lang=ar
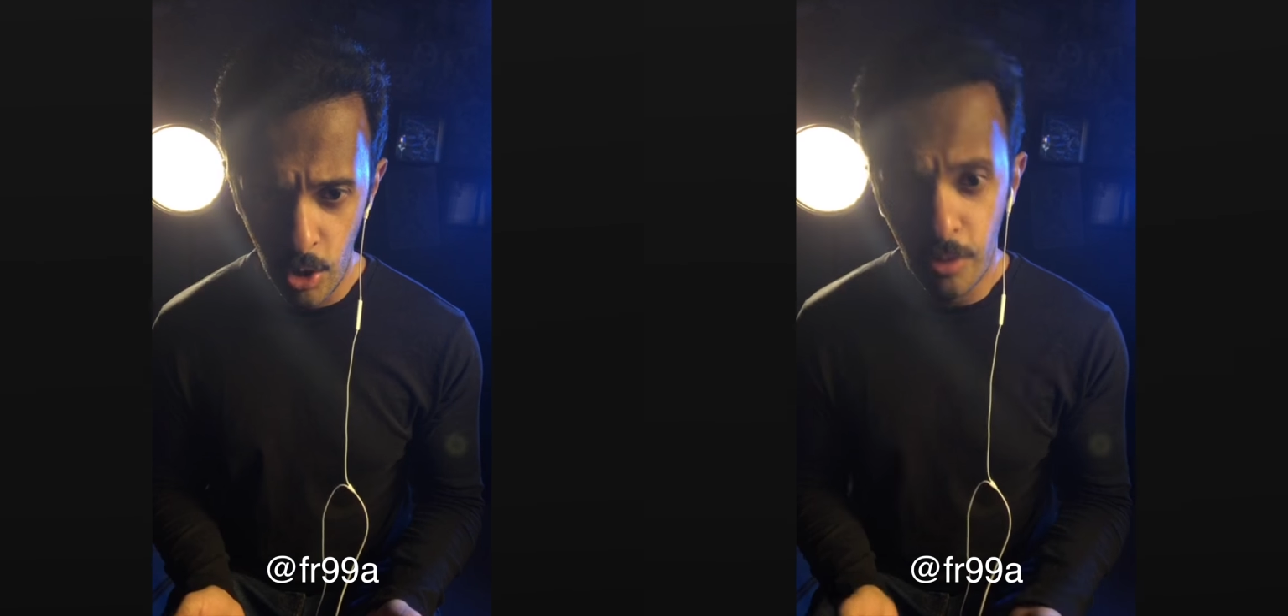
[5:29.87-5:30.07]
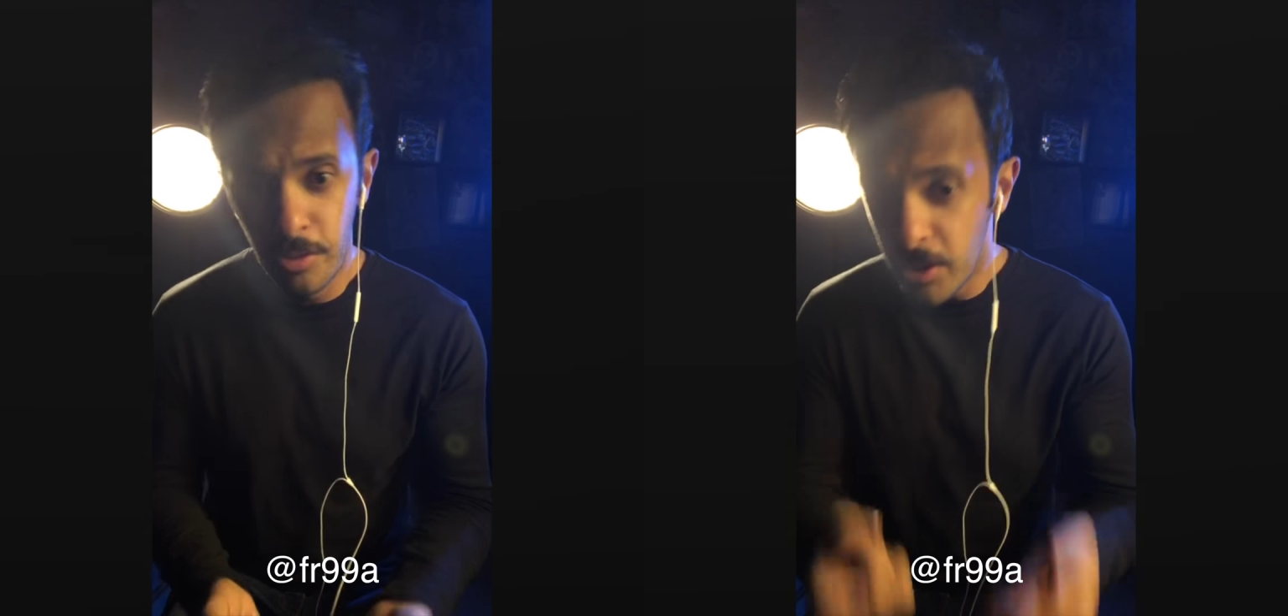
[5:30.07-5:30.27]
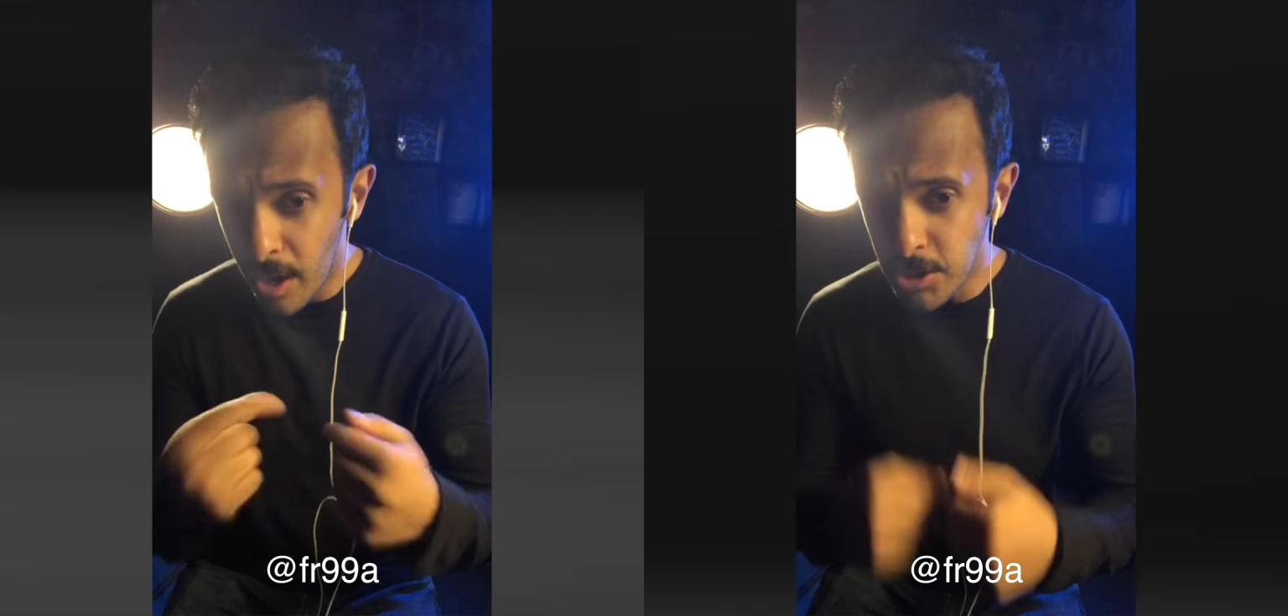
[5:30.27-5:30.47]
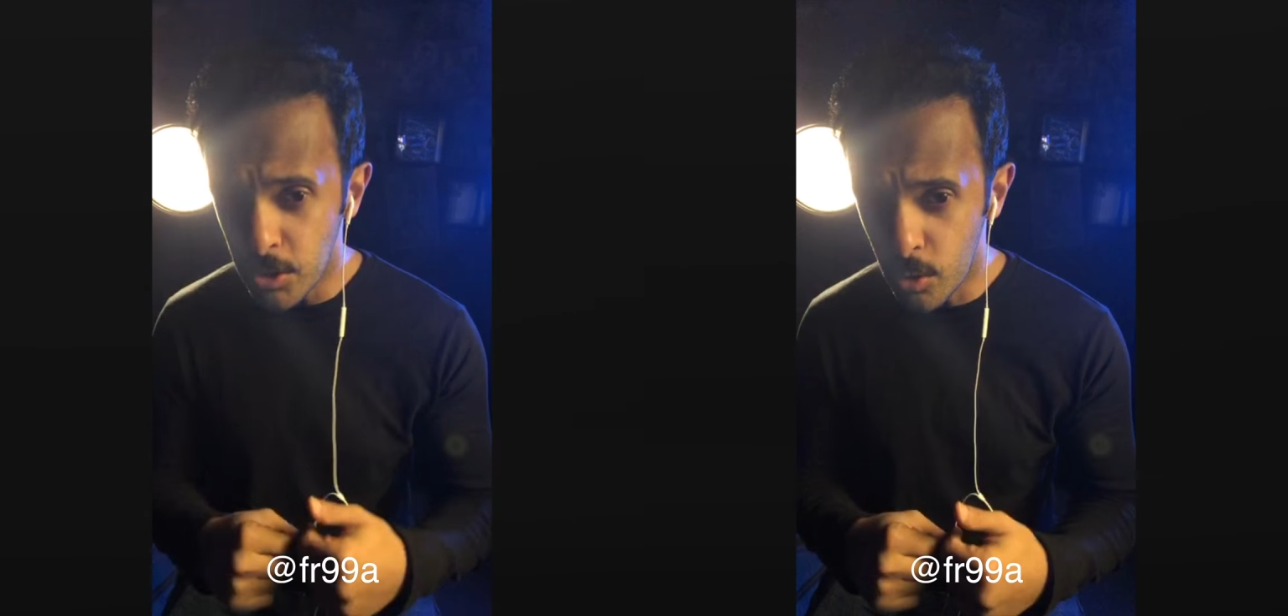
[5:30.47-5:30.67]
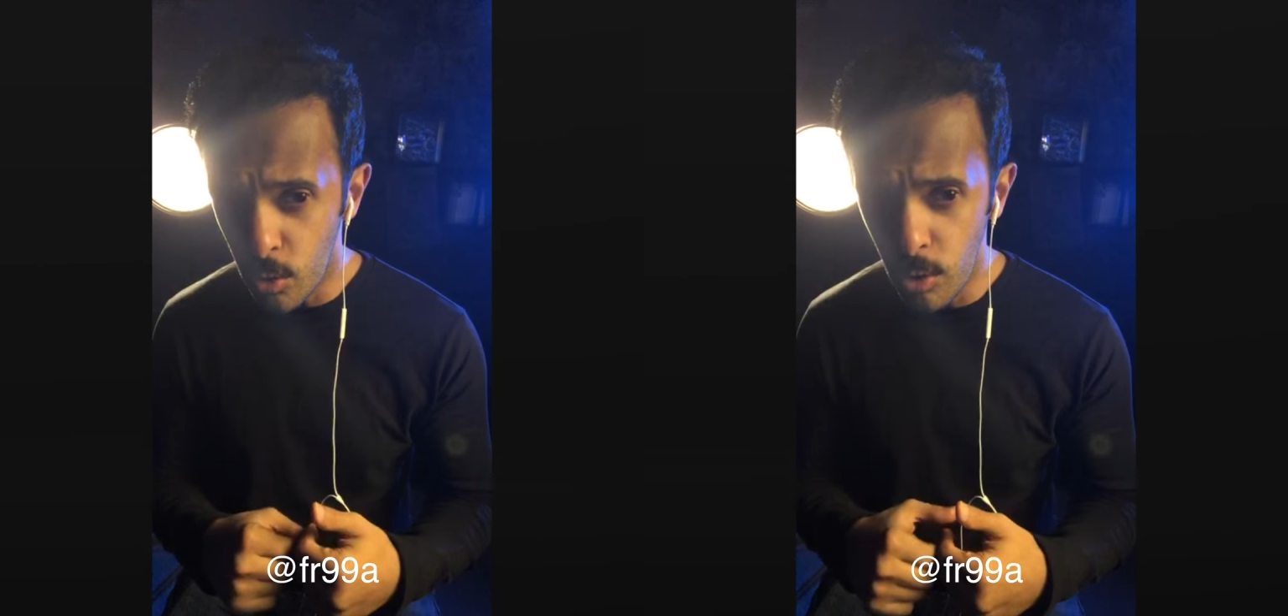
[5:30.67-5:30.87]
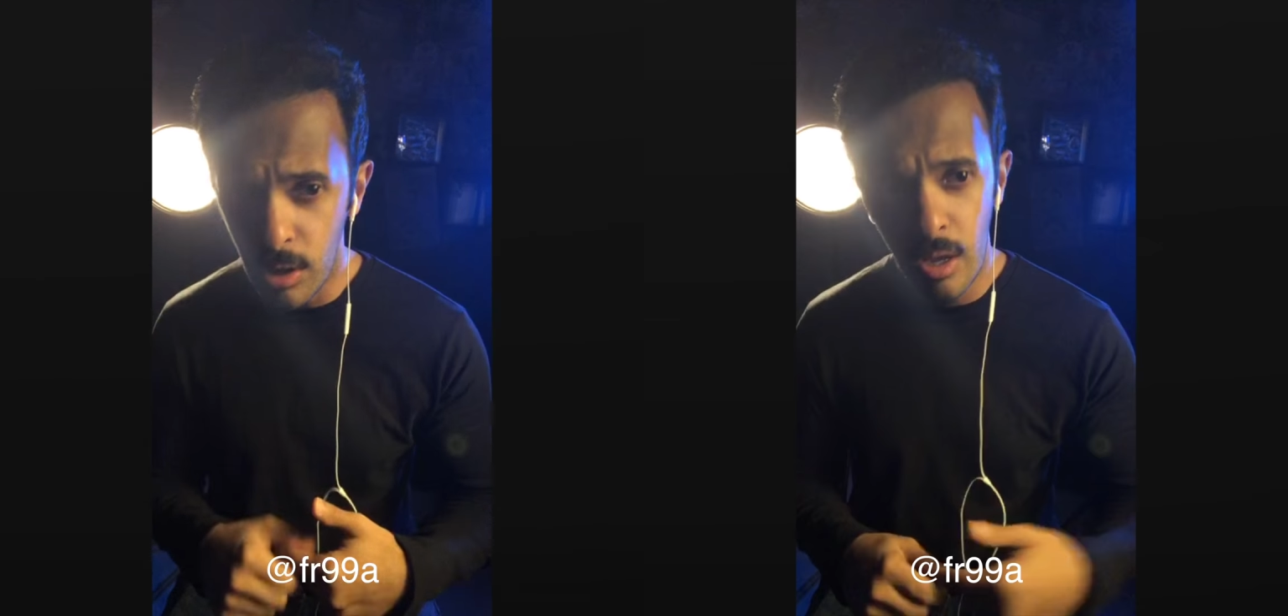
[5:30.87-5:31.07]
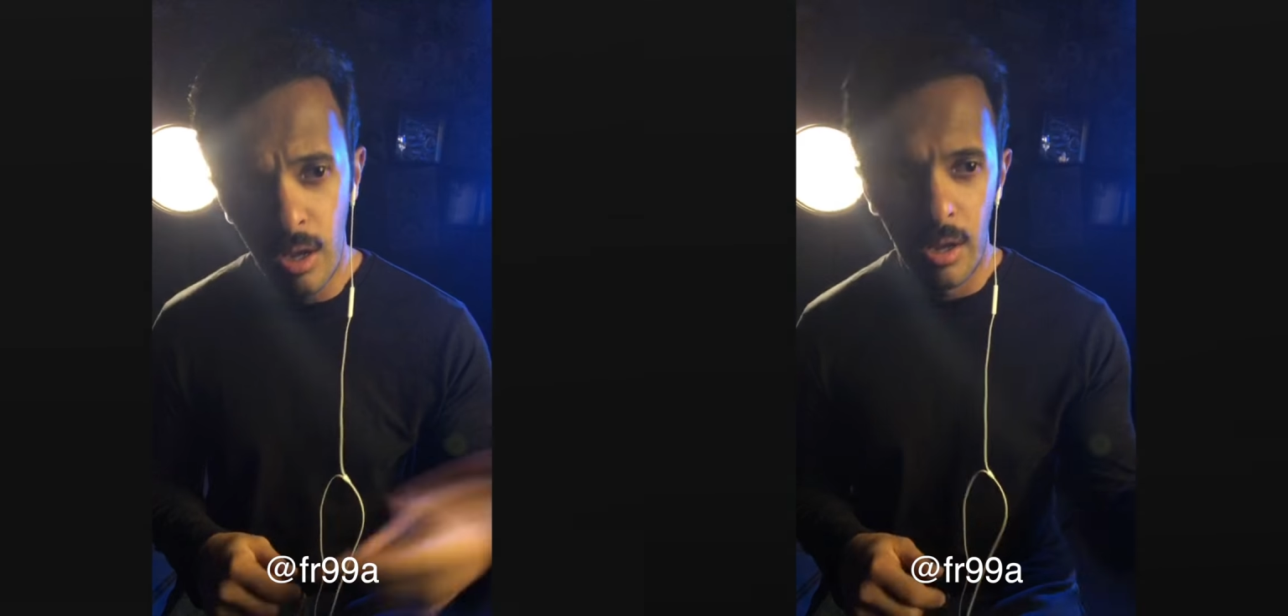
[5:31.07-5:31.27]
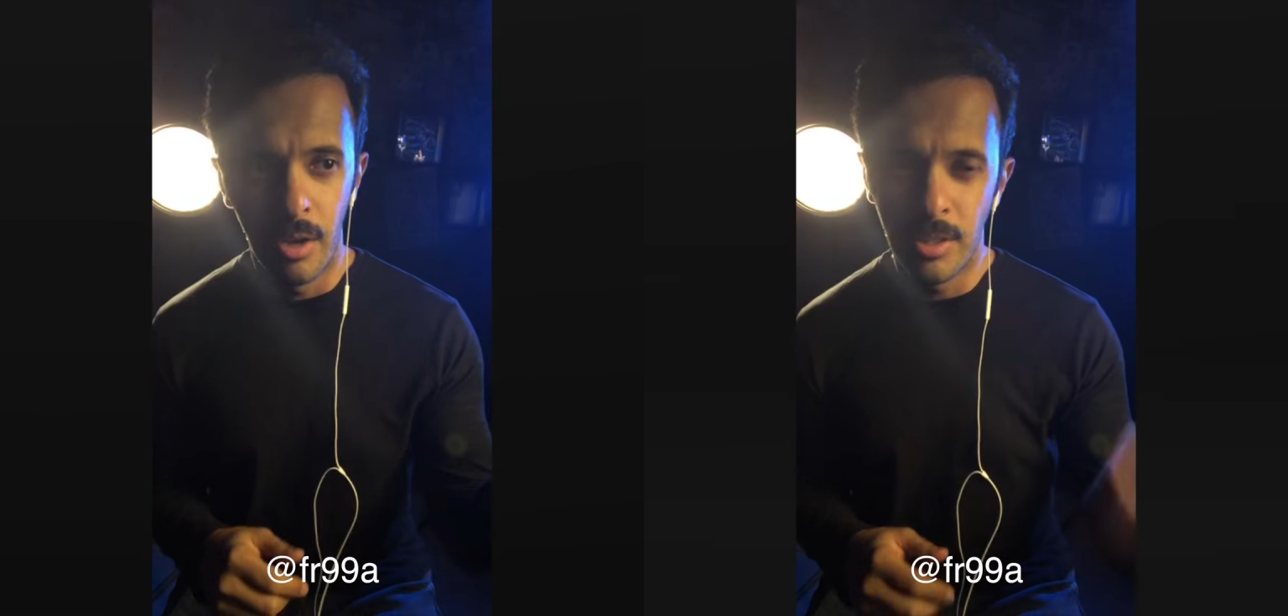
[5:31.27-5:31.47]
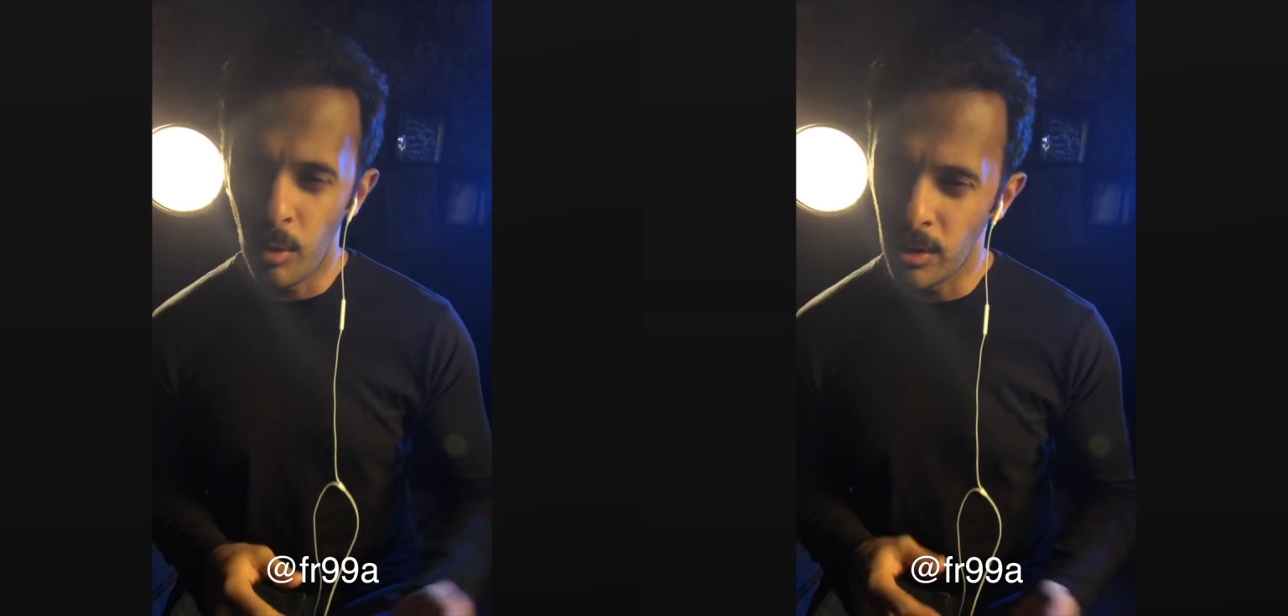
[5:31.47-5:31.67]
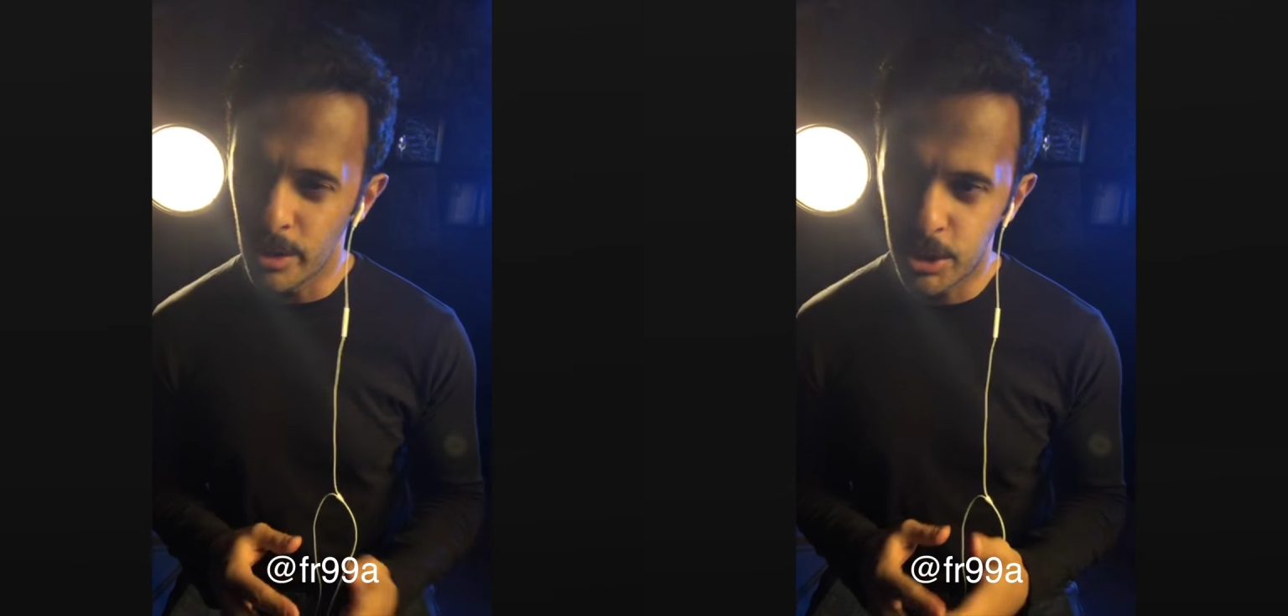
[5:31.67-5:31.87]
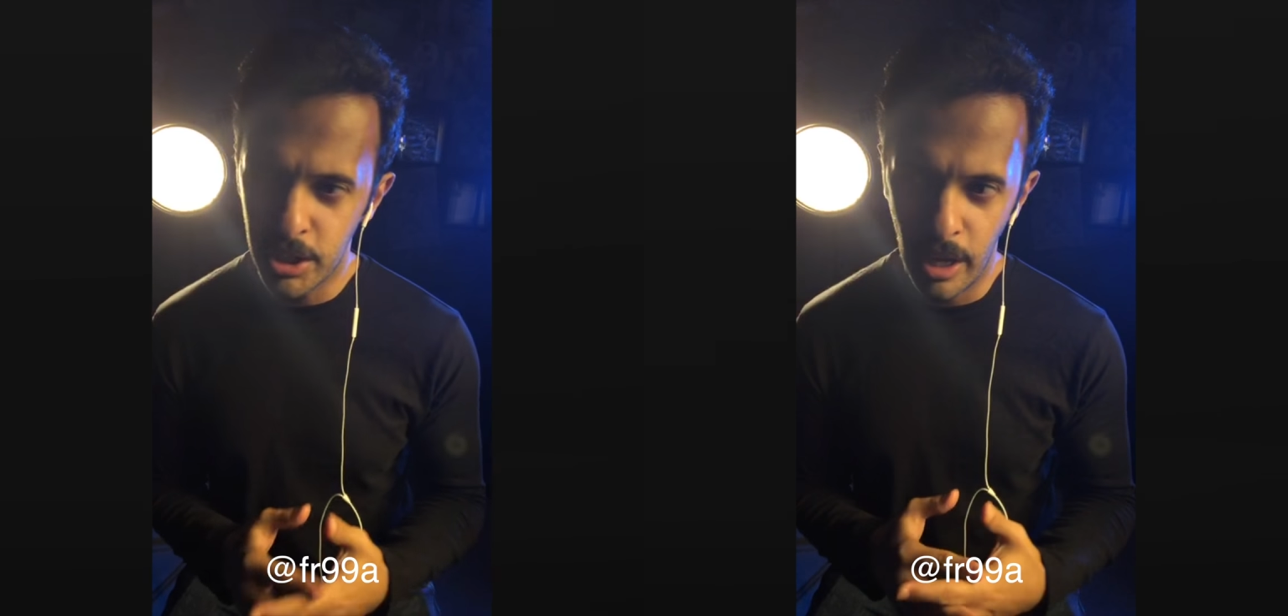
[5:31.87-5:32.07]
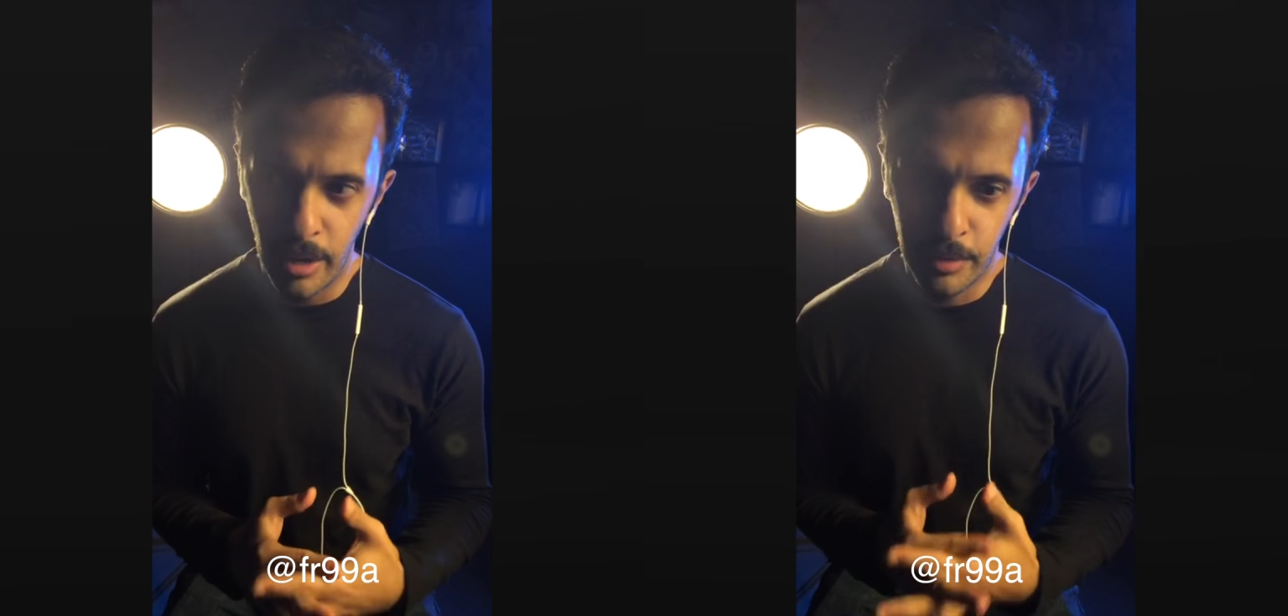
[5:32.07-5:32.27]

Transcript: في ناس تقول ان والله الشيعه